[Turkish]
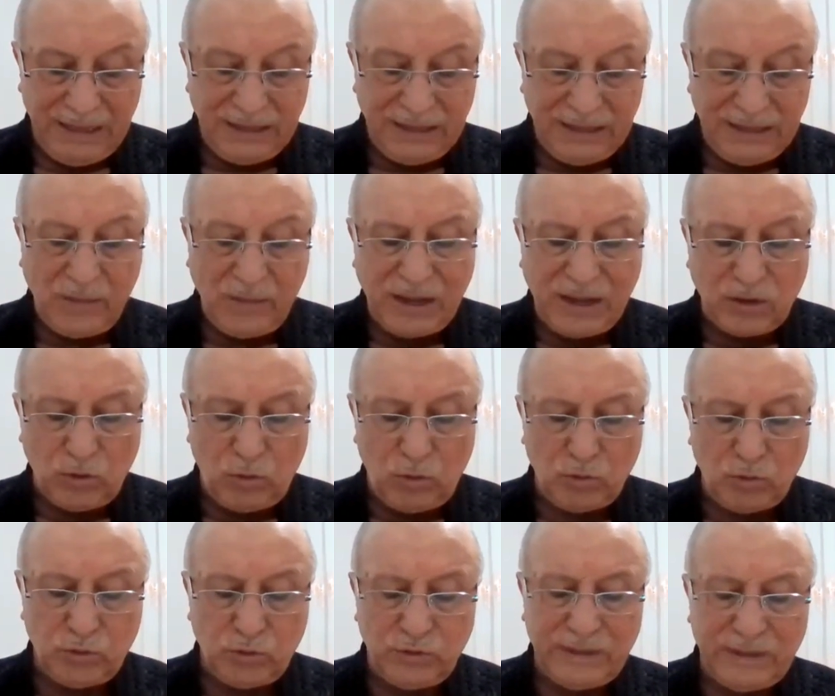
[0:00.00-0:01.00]
Demek o
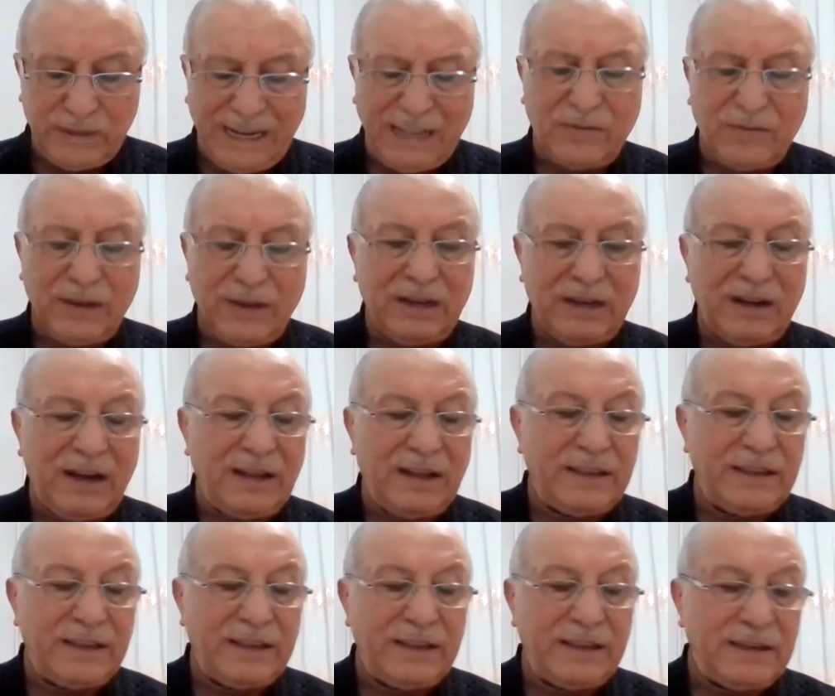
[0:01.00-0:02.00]
kudret ve
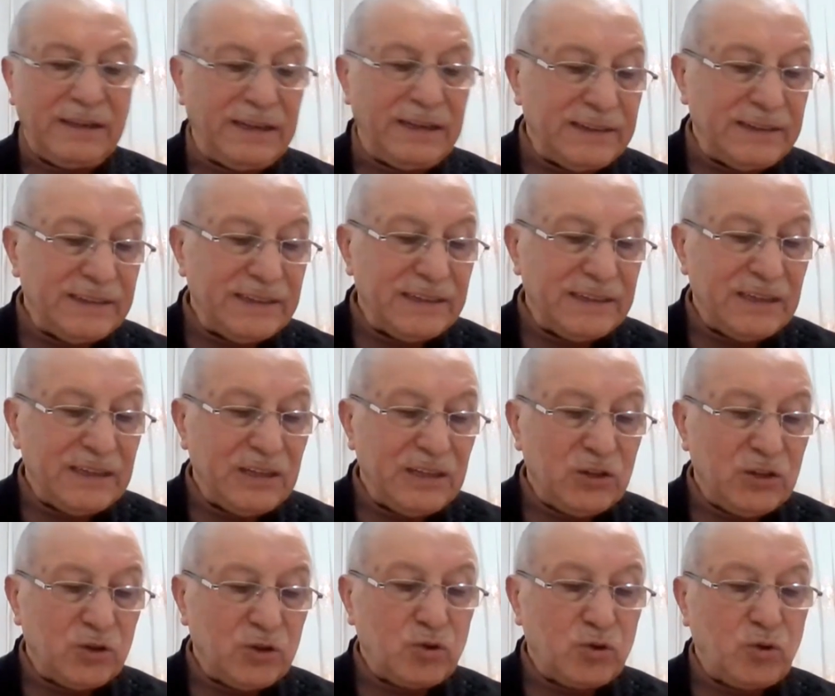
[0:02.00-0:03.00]
iradenin
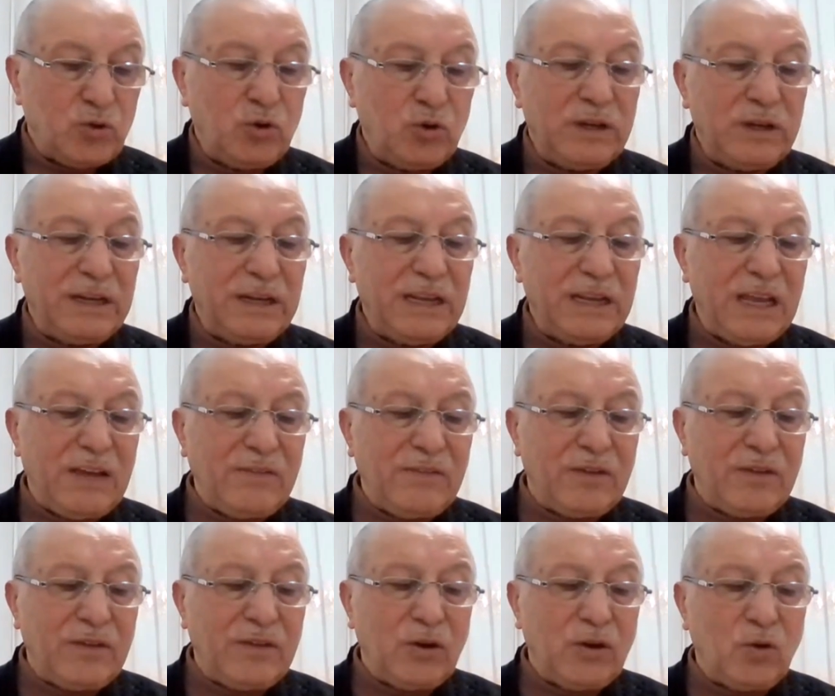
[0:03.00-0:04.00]
külli
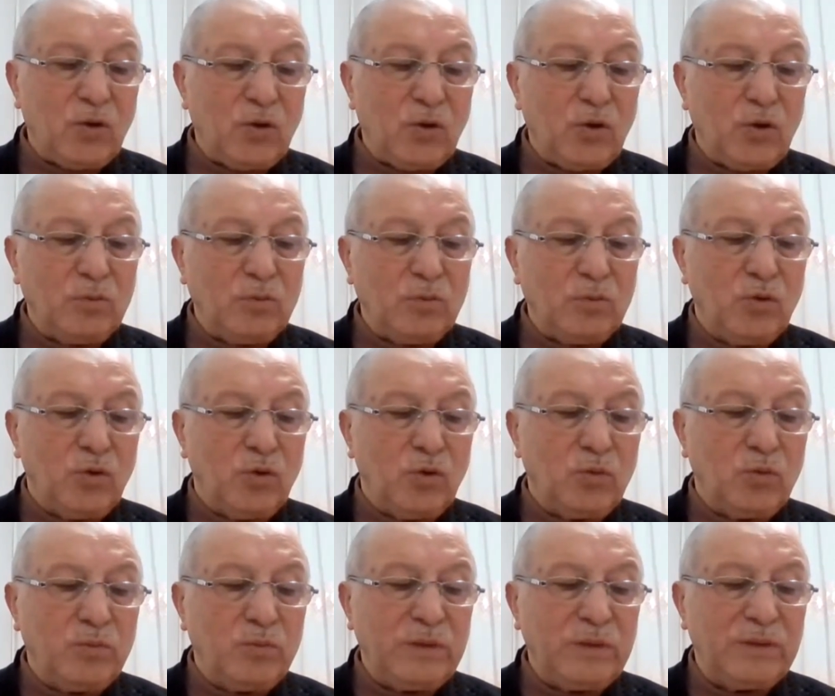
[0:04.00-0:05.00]
ve
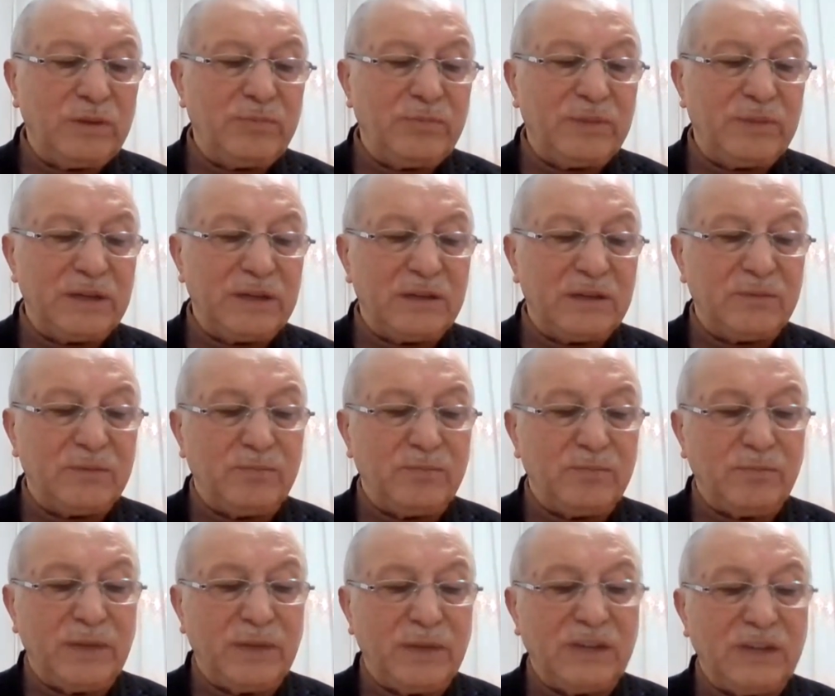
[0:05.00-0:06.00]
umumi bir
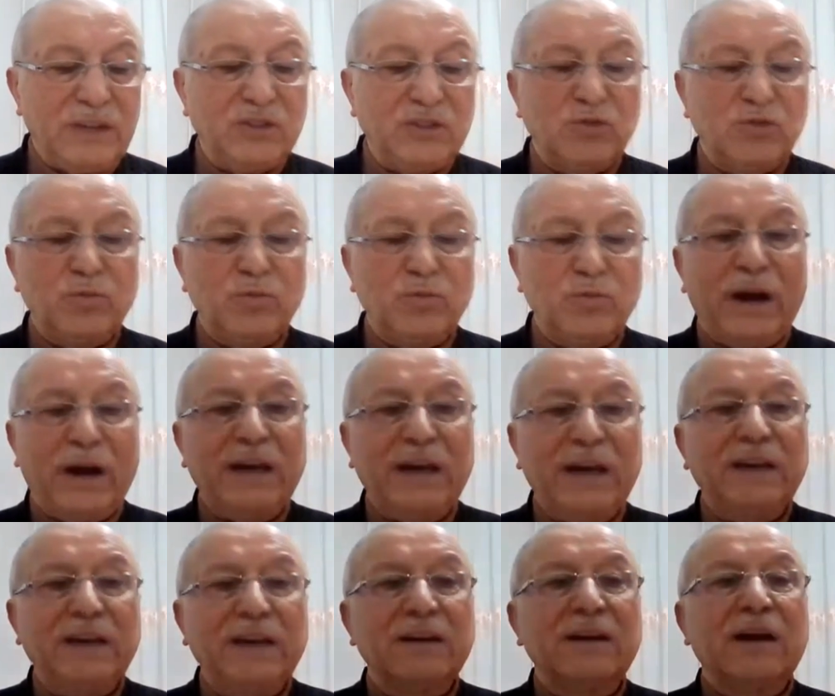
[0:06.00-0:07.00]

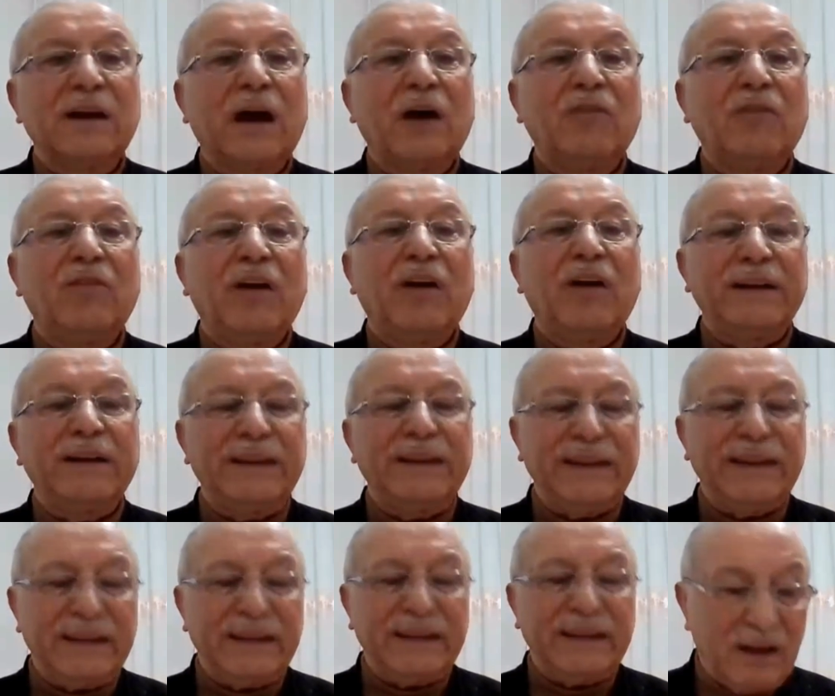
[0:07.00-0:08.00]
mecmuayı
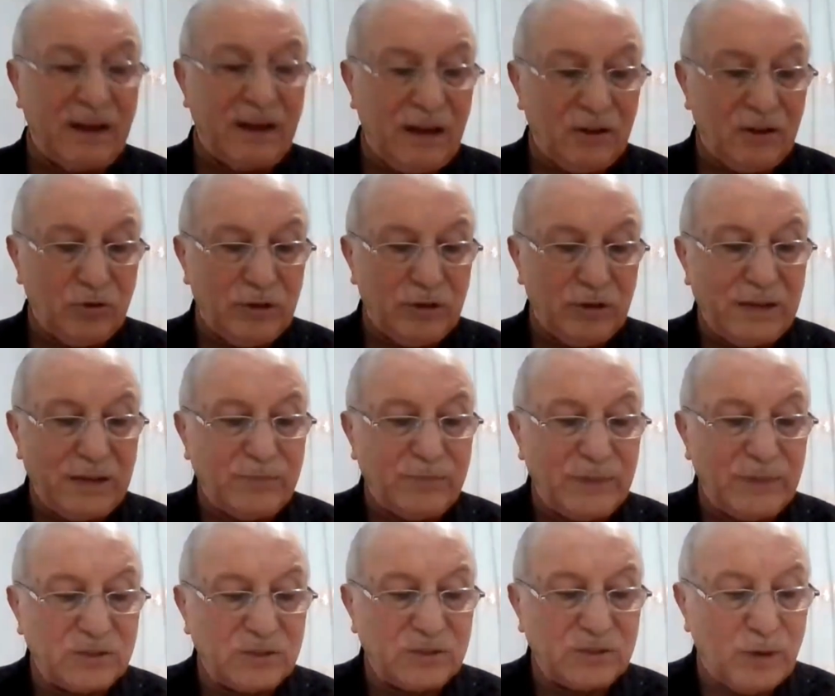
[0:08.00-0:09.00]
kavanini, kanunlar
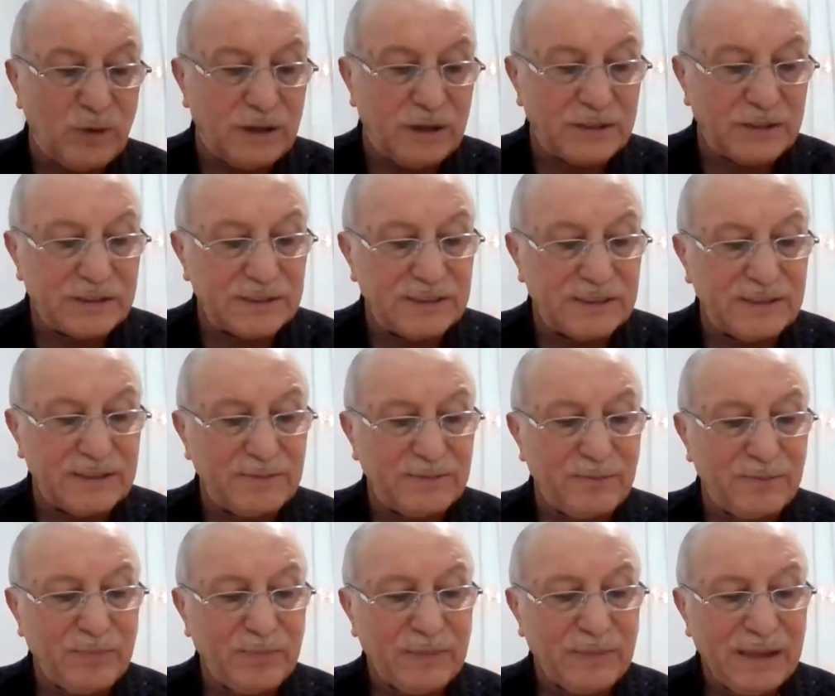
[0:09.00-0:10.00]
mecmuası
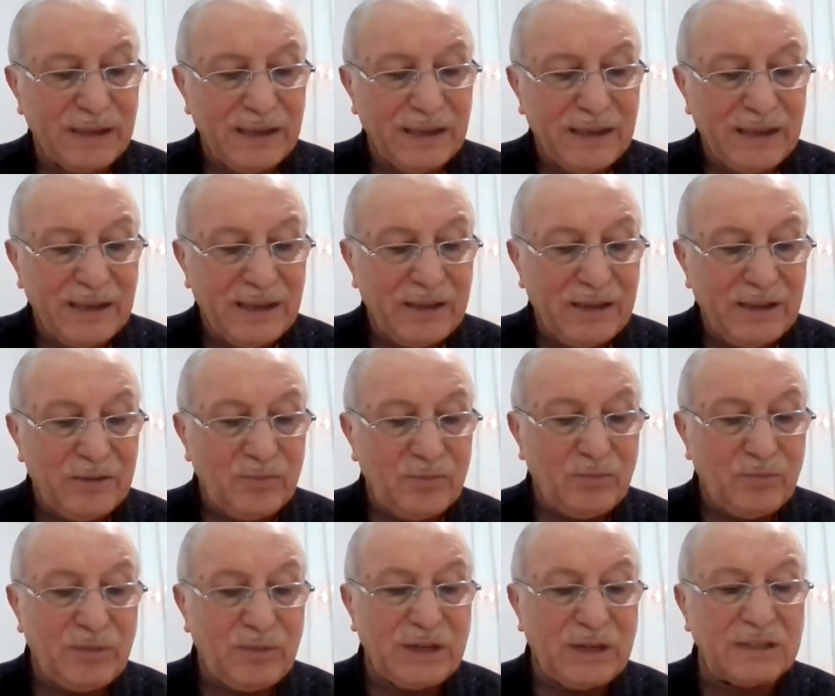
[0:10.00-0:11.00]

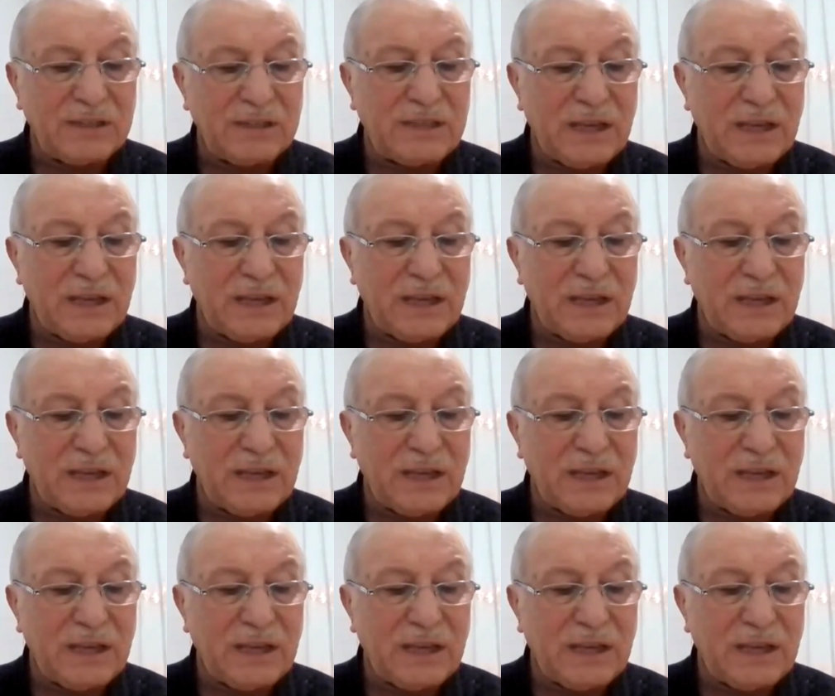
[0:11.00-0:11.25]
bir